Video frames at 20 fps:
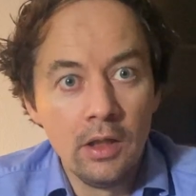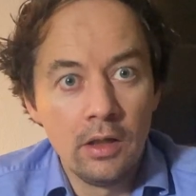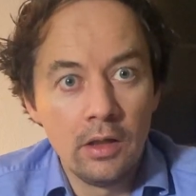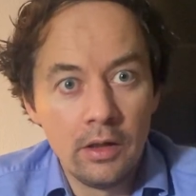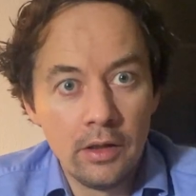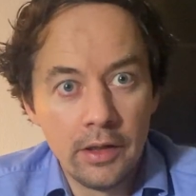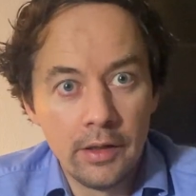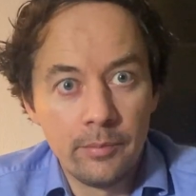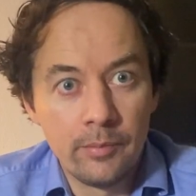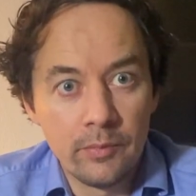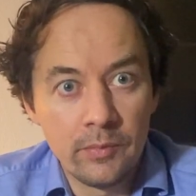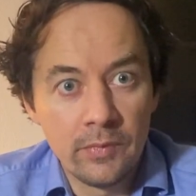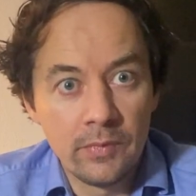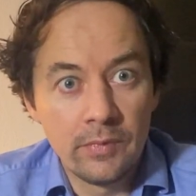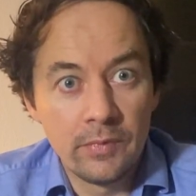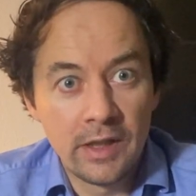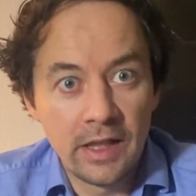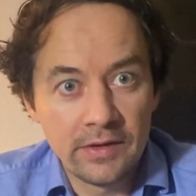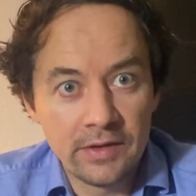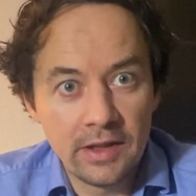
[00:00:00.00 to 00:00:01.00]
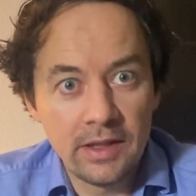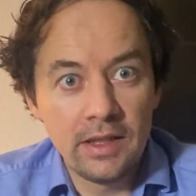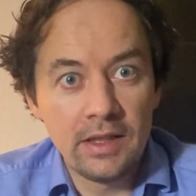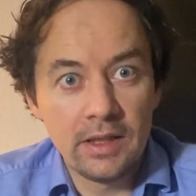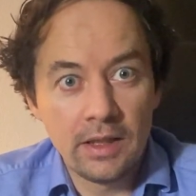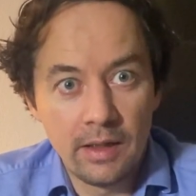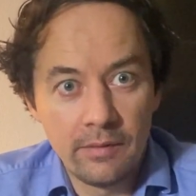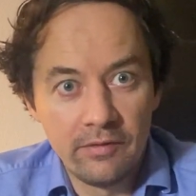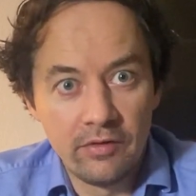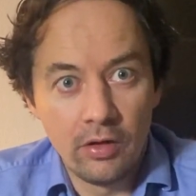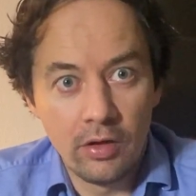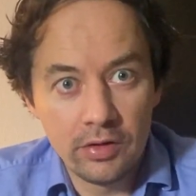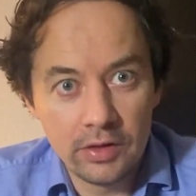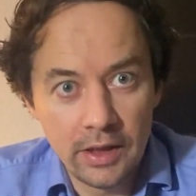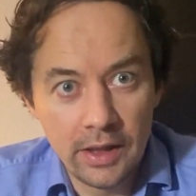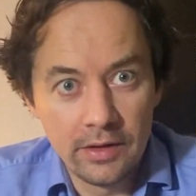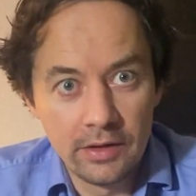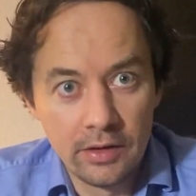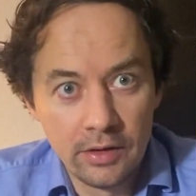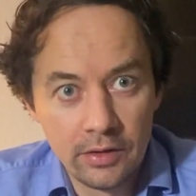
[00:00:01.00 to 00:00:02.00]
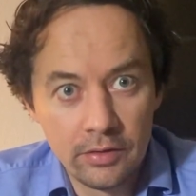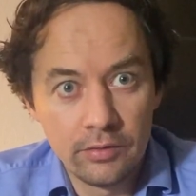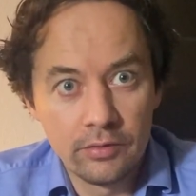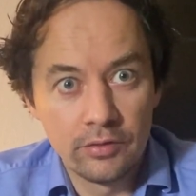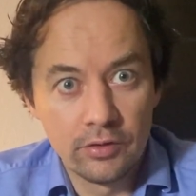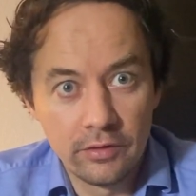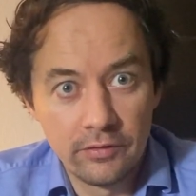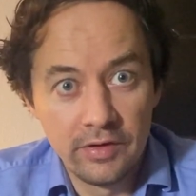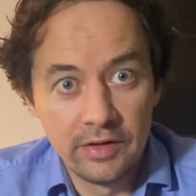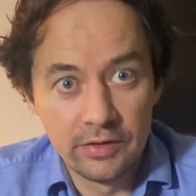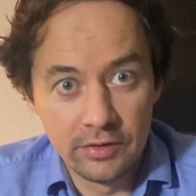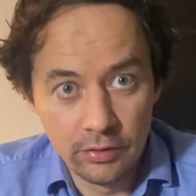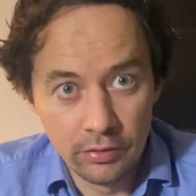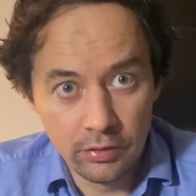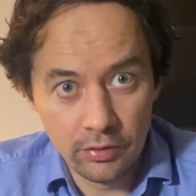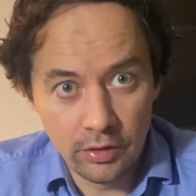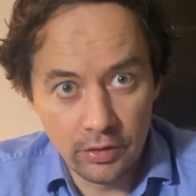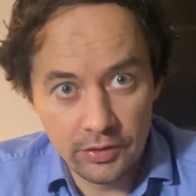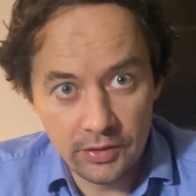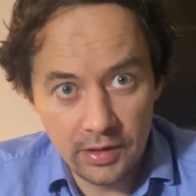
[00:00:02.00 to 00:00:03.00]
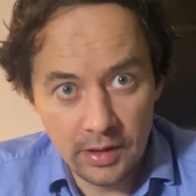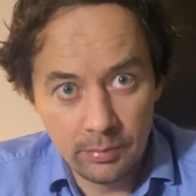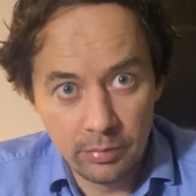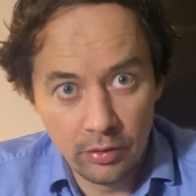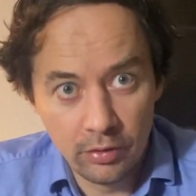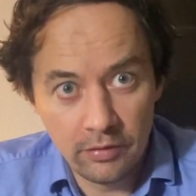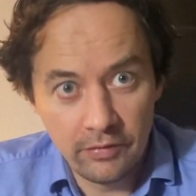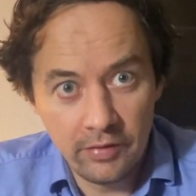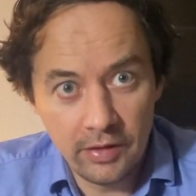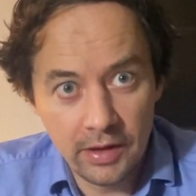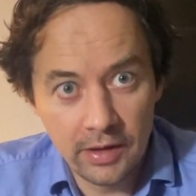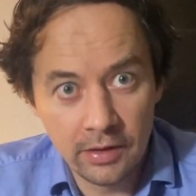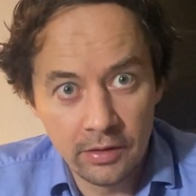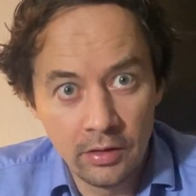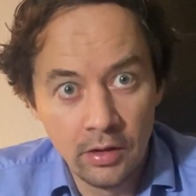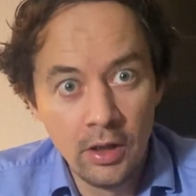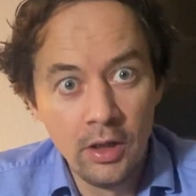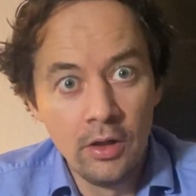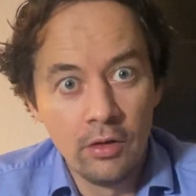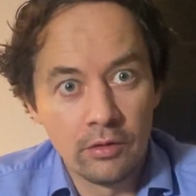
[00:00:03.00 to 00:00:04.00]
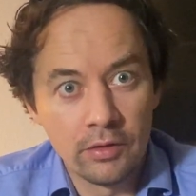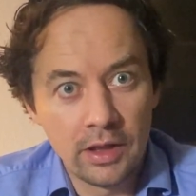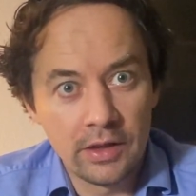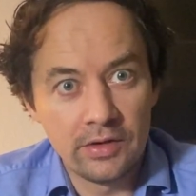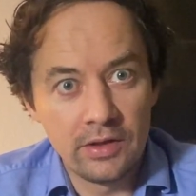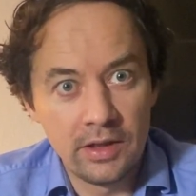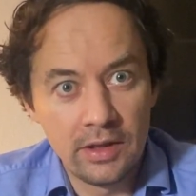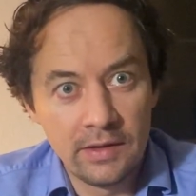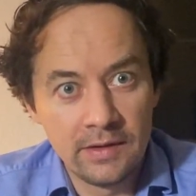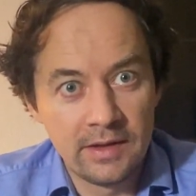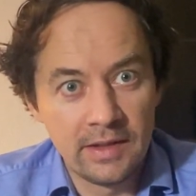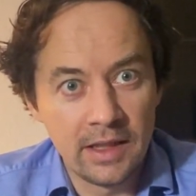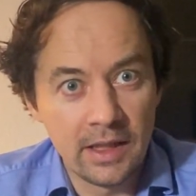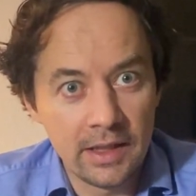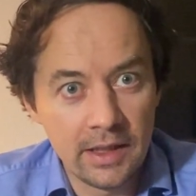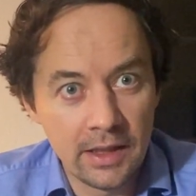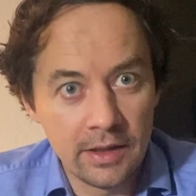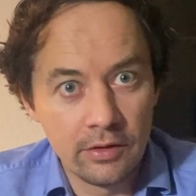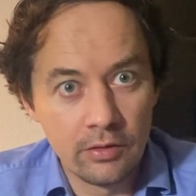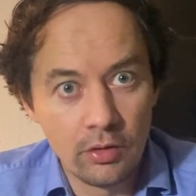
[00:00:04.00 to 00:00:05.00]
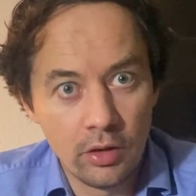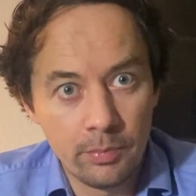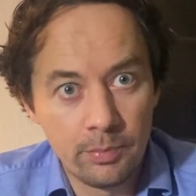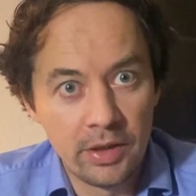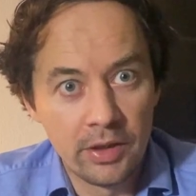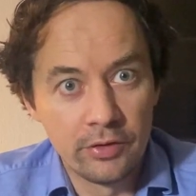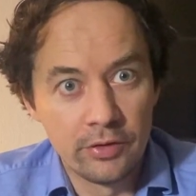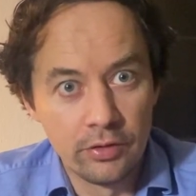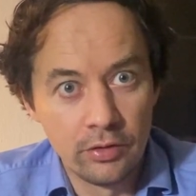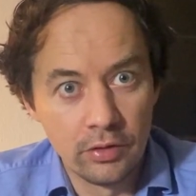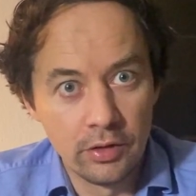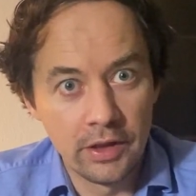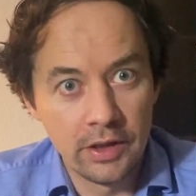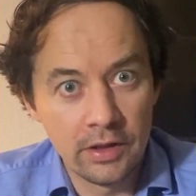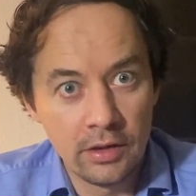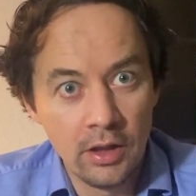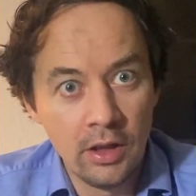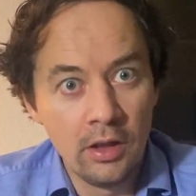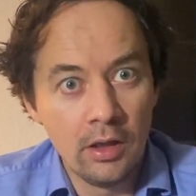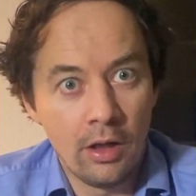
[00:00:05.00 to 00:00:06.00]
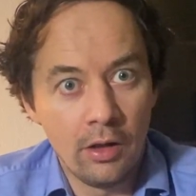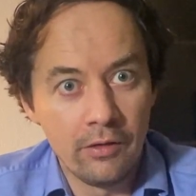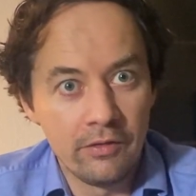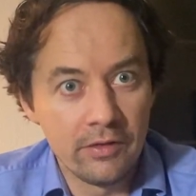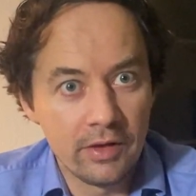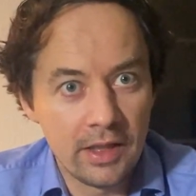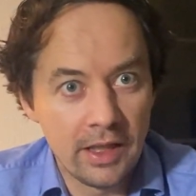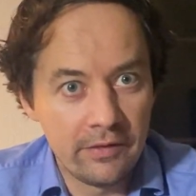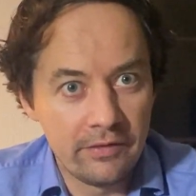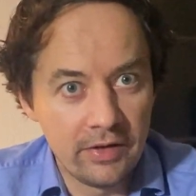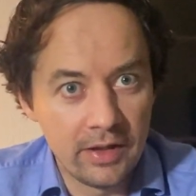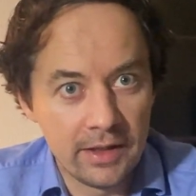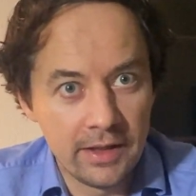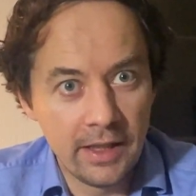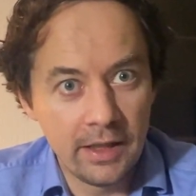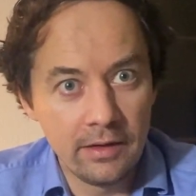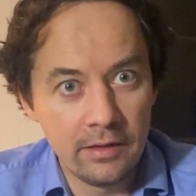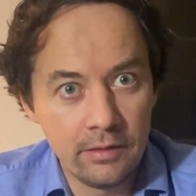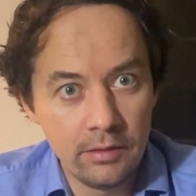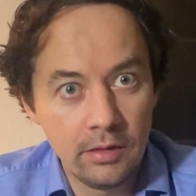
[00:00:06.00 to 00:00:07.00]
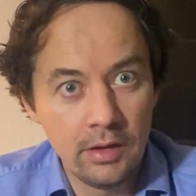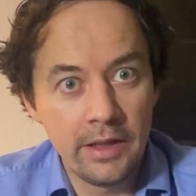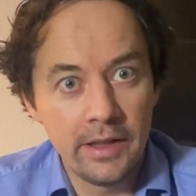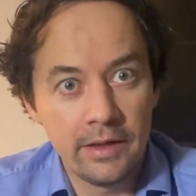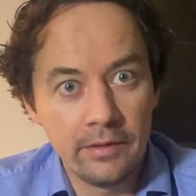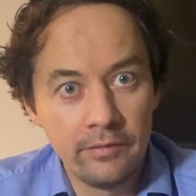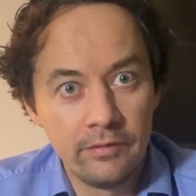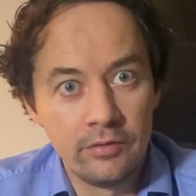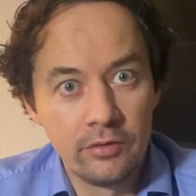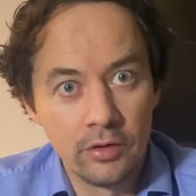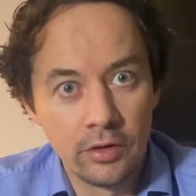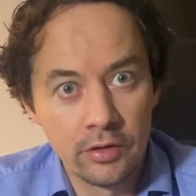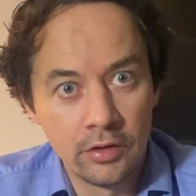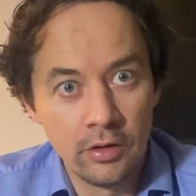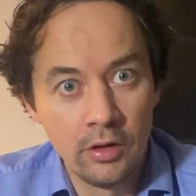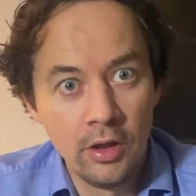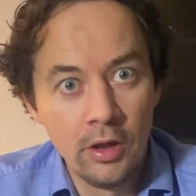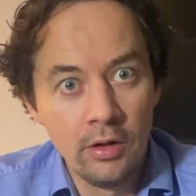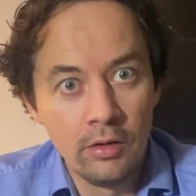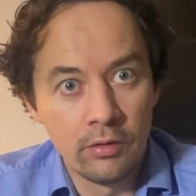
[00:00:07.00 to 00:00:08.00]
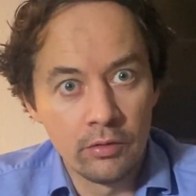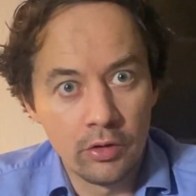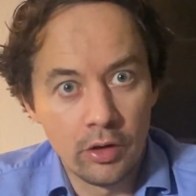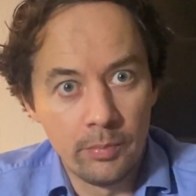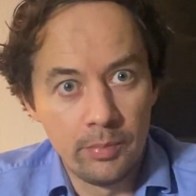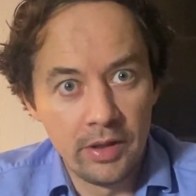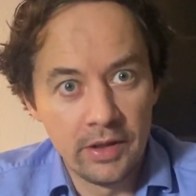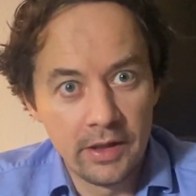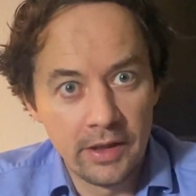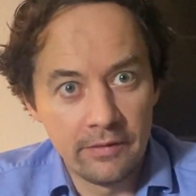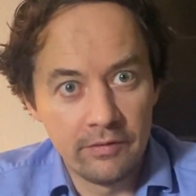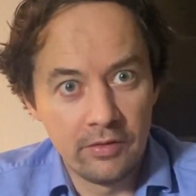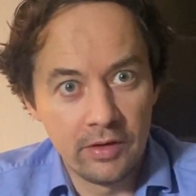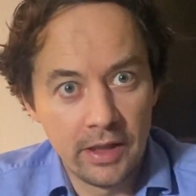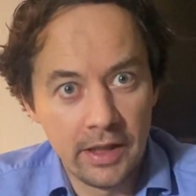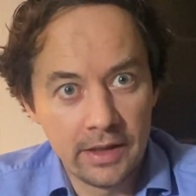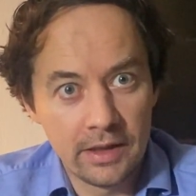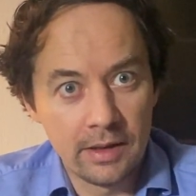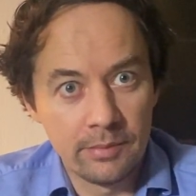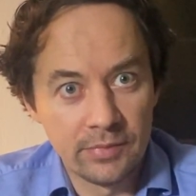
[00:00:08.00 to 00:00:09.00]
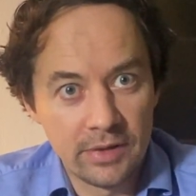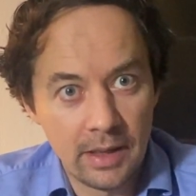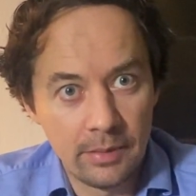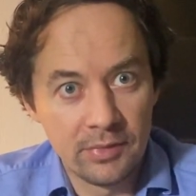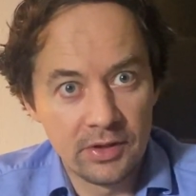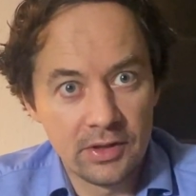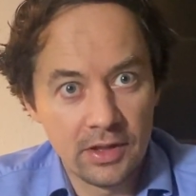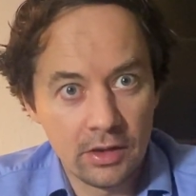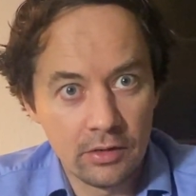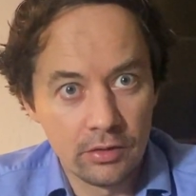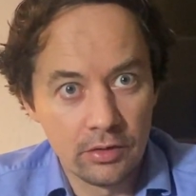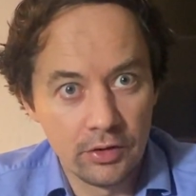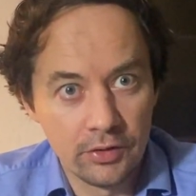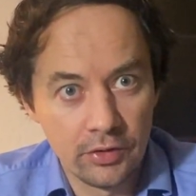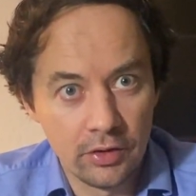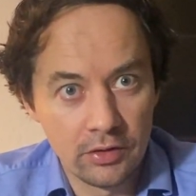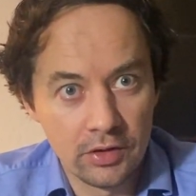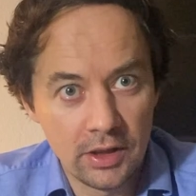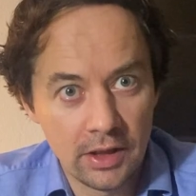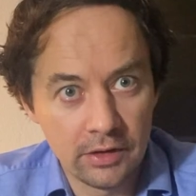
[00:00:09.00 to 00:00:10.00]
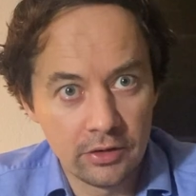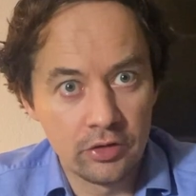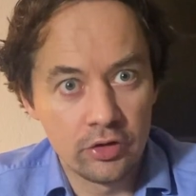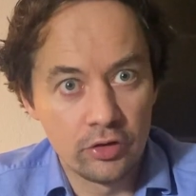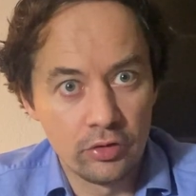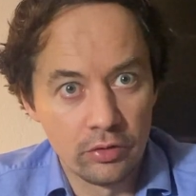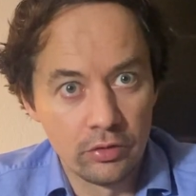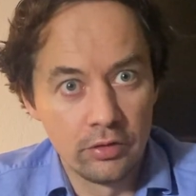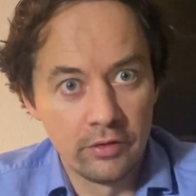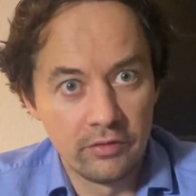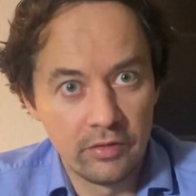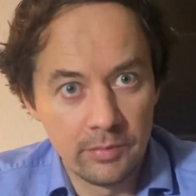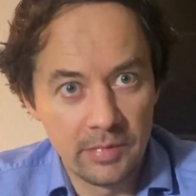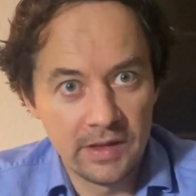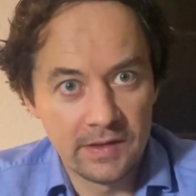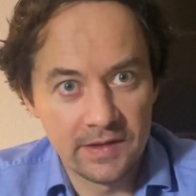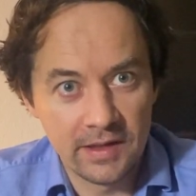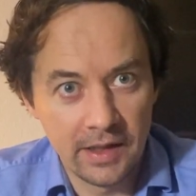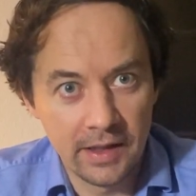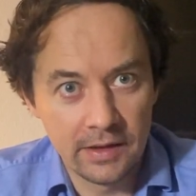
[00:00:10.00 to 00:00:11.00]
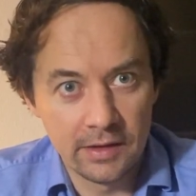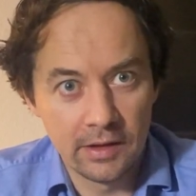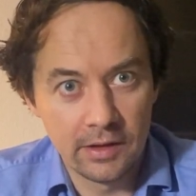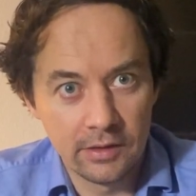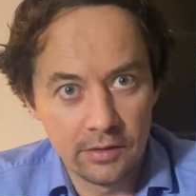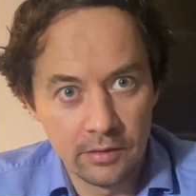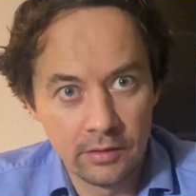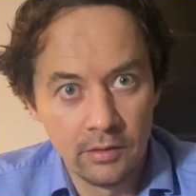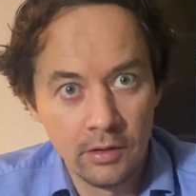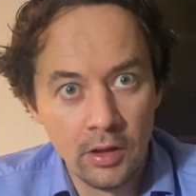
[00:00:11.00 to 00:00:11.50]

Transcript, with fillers: ähm, dass ich am Wochenende sowieso in Osnabrück wäre und dass ich ihn sehr gerne noch persönlich auf dem Kaffee kennenlernen würde und ob er dann vielleicht am Samstag oder Sonntag eine Stunde für mich Zeit hätte.